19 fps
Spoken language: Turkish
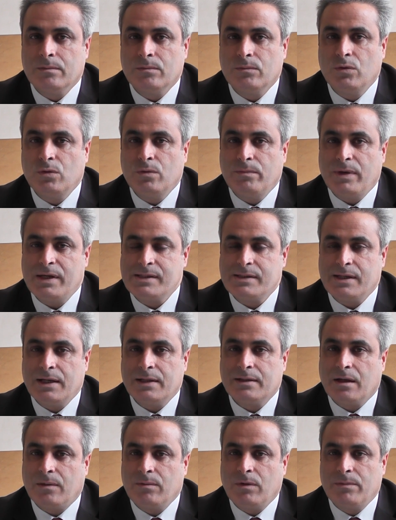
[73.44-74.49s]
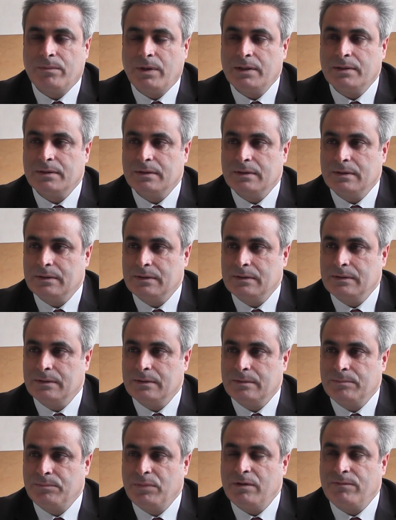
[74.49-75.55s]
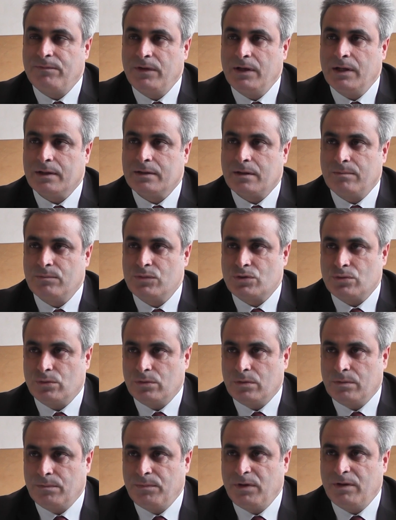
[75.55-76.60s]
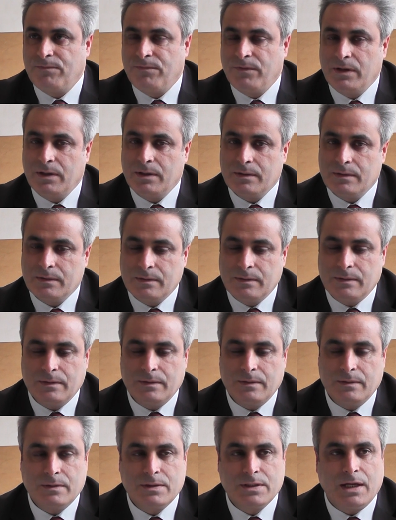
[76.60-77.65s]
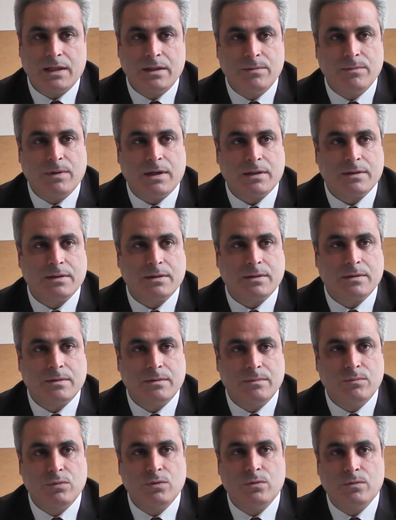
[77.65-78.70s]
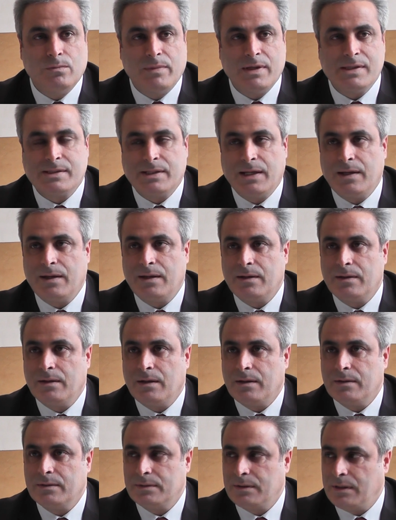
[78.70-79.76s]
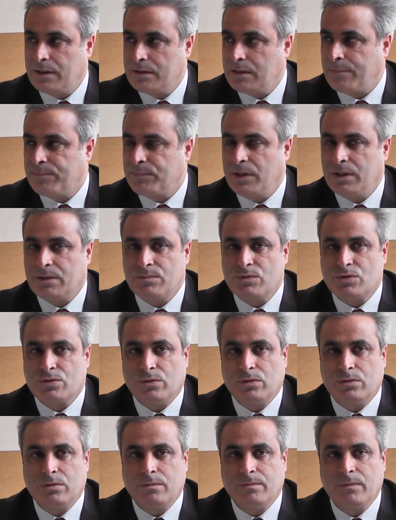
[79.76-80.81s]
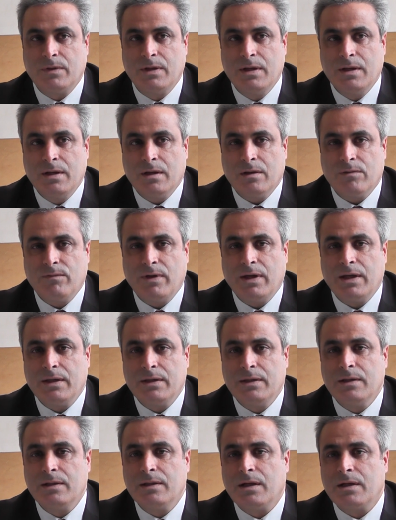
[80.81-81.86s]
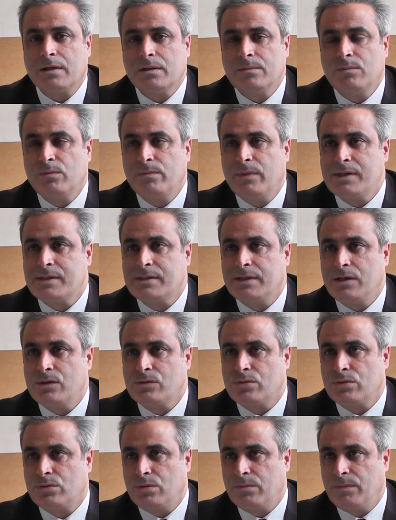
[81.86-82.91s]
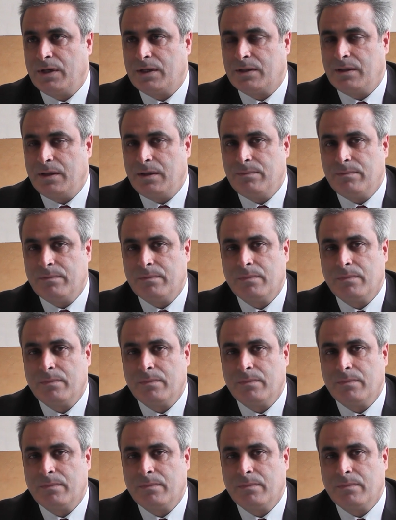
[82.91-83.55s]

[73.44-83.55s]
bu mesleğe tamamen e, bir fiil atanmış oldum. Bir fiil e, kendimi artık bu mesleğe adapte etmiş oldum. Ve yıllardır bu mesleği sürdürmekteyim.